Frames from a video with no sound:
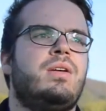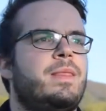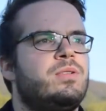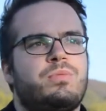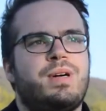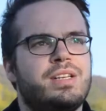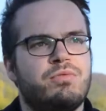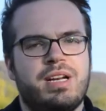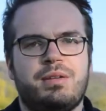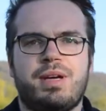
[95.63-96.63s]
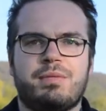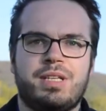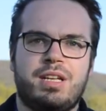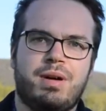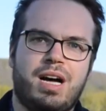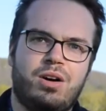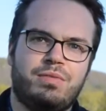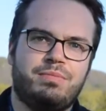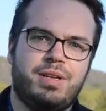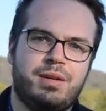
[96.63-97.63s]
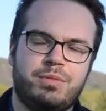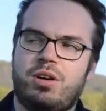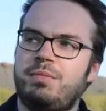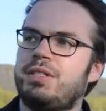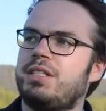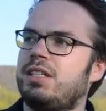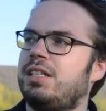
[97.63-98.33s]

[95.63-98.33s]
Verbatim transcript: Und sobald ein Running Back mit einem A auf dem Helm kommt, äh,